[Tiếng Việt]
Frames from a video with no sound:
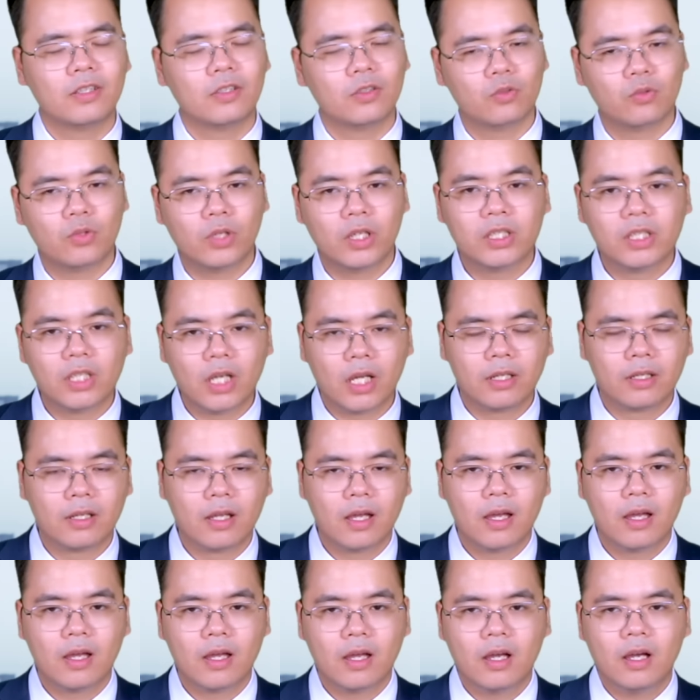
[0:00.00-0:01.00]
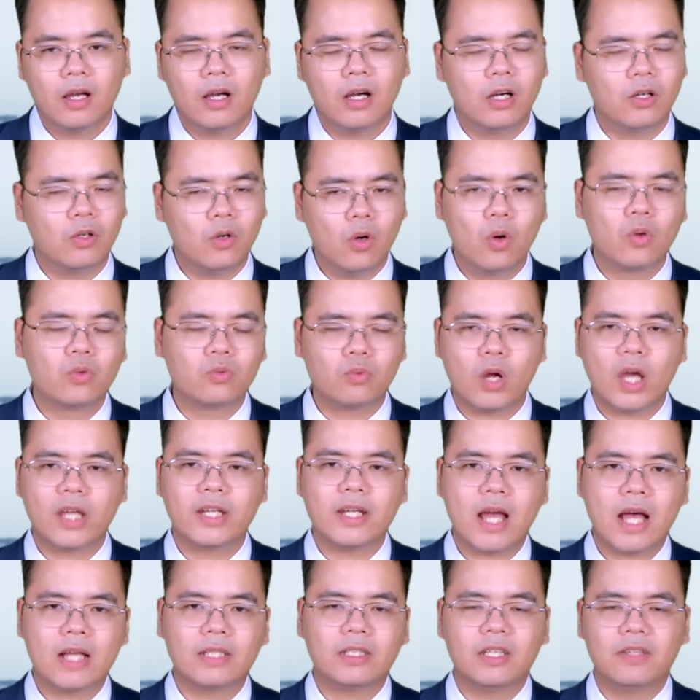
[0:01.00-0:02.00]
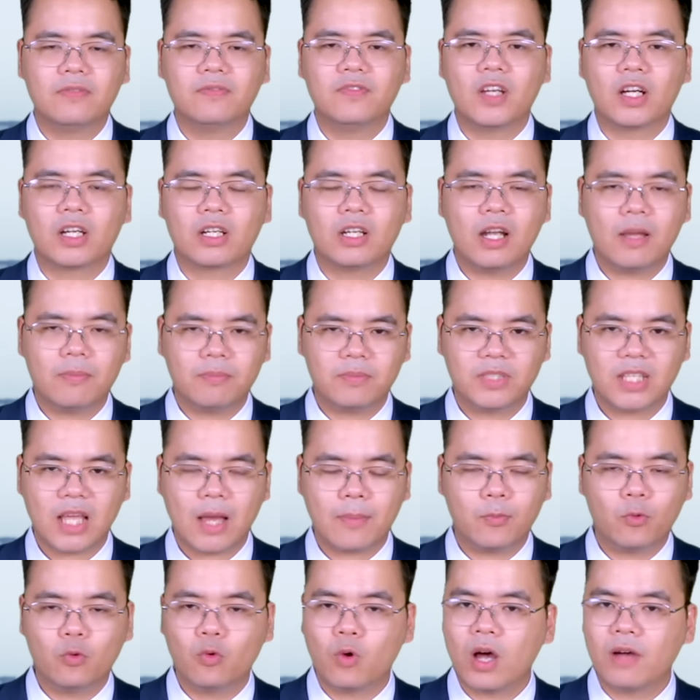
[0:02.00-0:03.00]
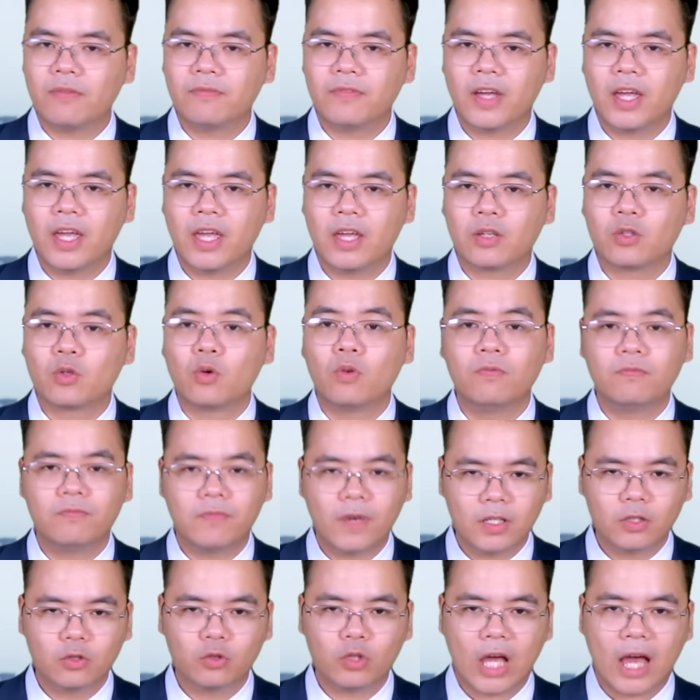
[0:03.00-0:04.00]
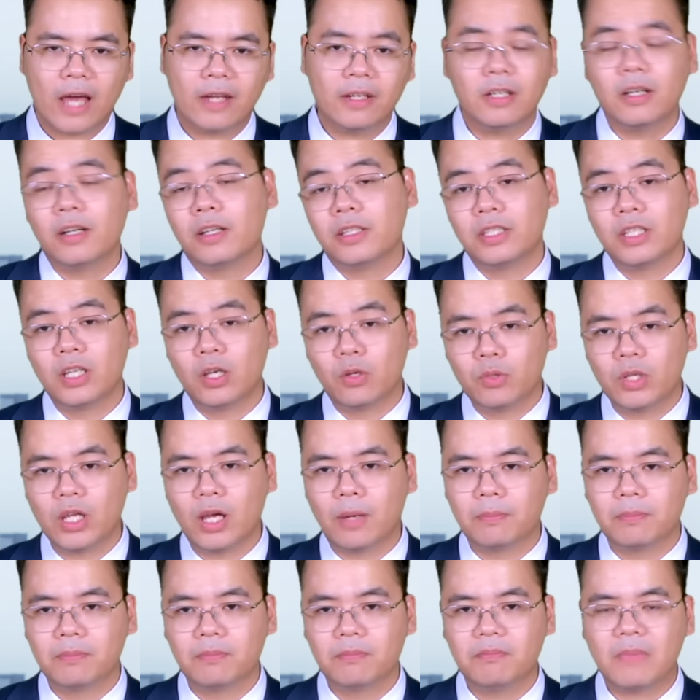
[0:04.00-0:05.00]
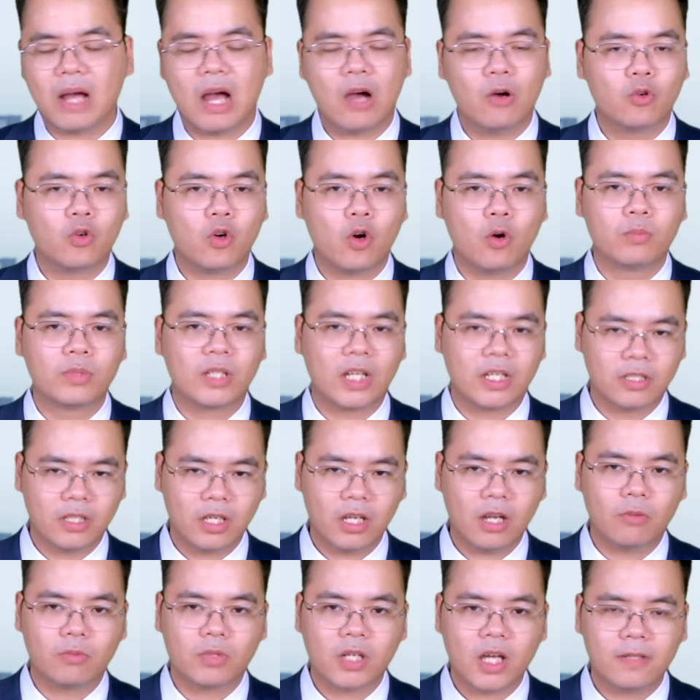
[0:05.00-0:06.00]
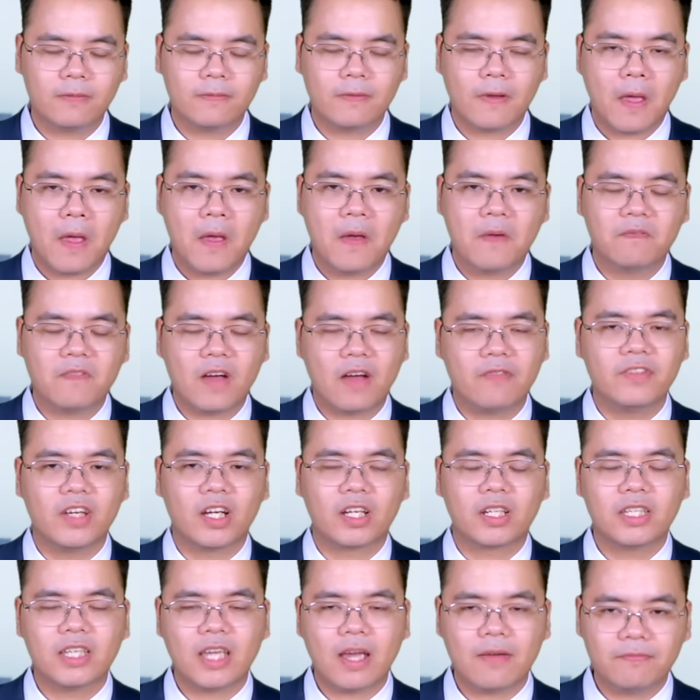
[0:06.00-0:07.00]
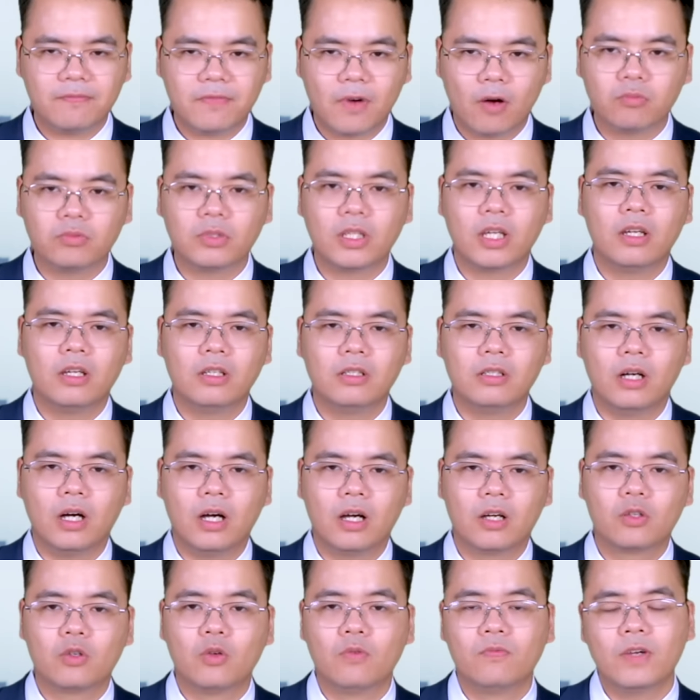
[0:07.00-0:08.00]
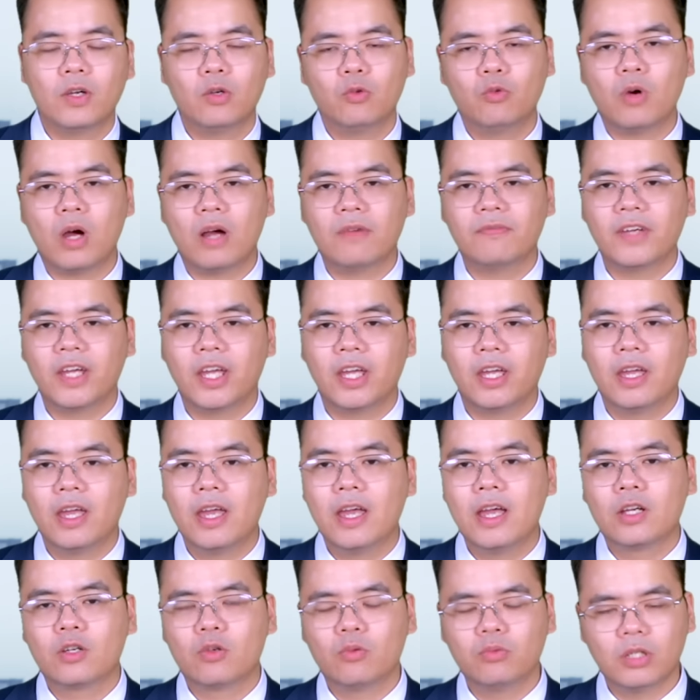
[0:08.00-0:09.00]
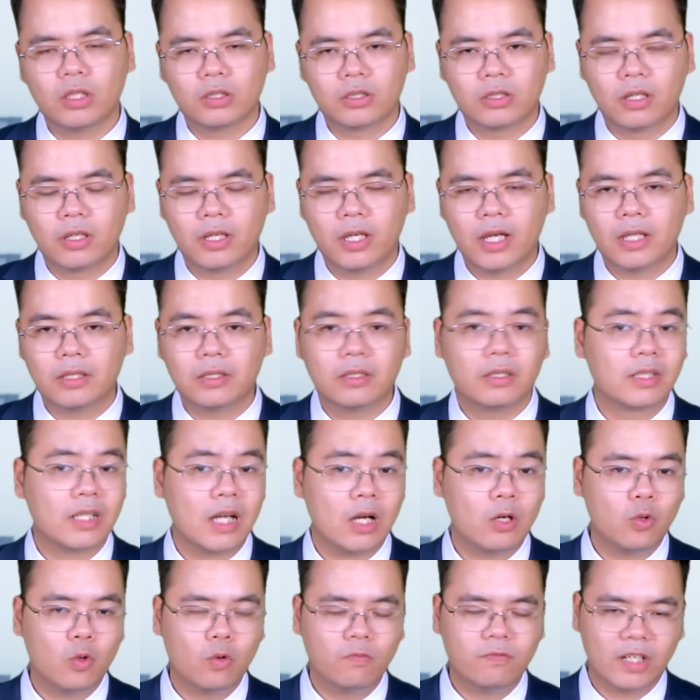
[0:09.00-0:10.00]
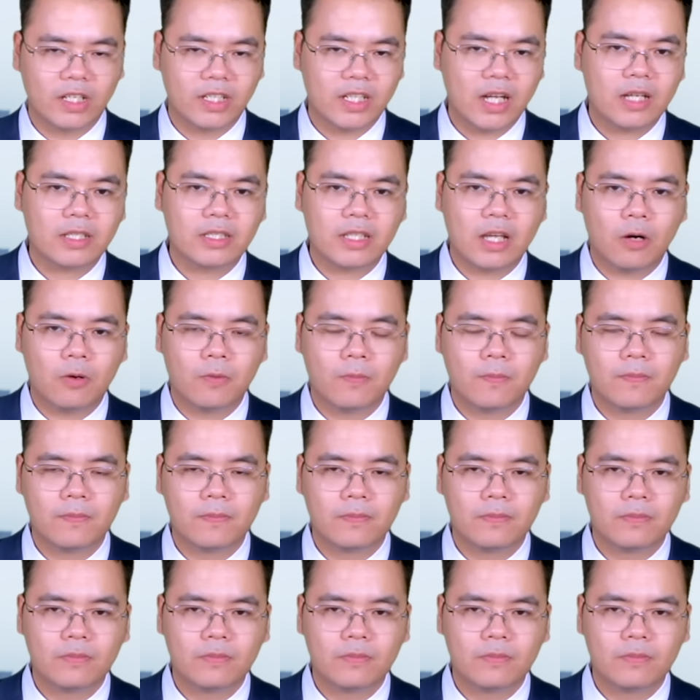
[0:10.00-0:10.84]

Tuy nhiên, ở Ukraine thì việc lắp ráp UAV cũng phân tán ở nhiều điểm, bao gồm cả dưới lòng đất, và việc Kyiv phóng tên lửa cùng với UAV cũng được thực hiện từ các khu vực khác nhau.